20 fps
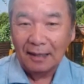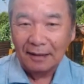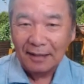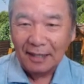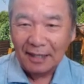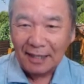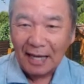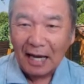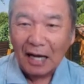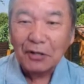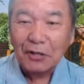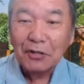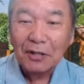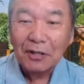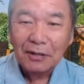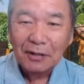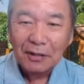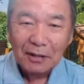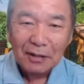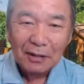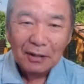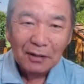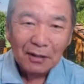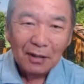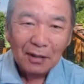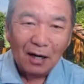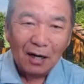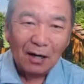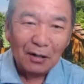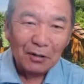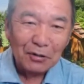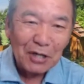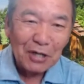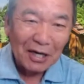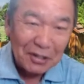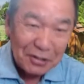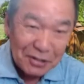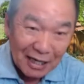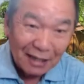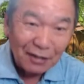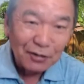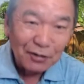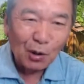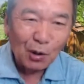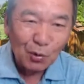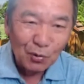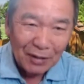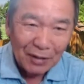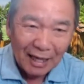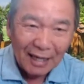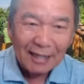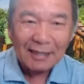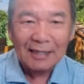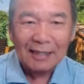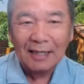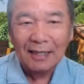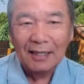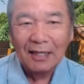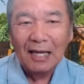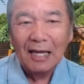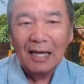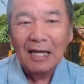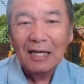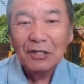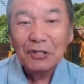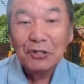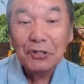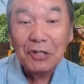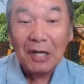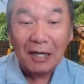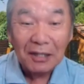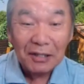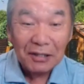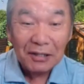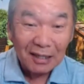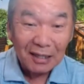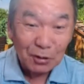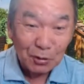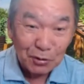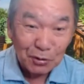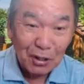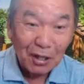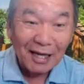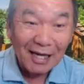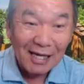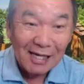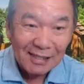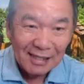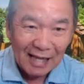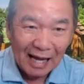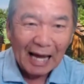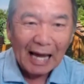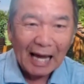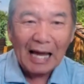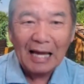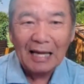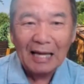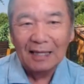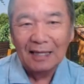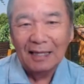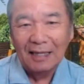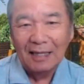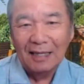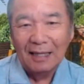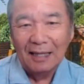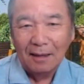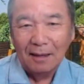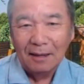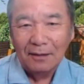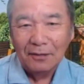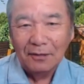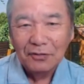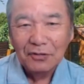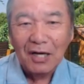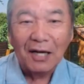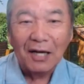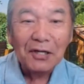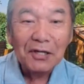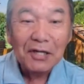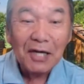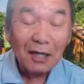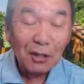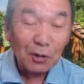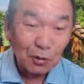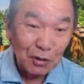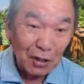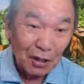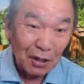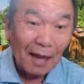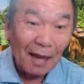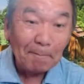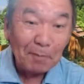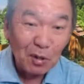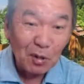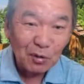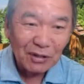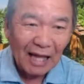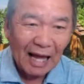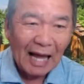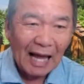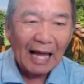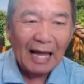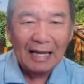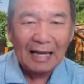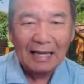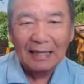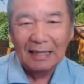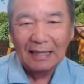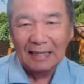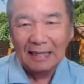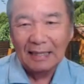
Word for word: thì à, ờ, chuyện chân đồ lúc này chuyện chân đồ thật kỳ xa chuyện chân đồ thật kỳ bố ta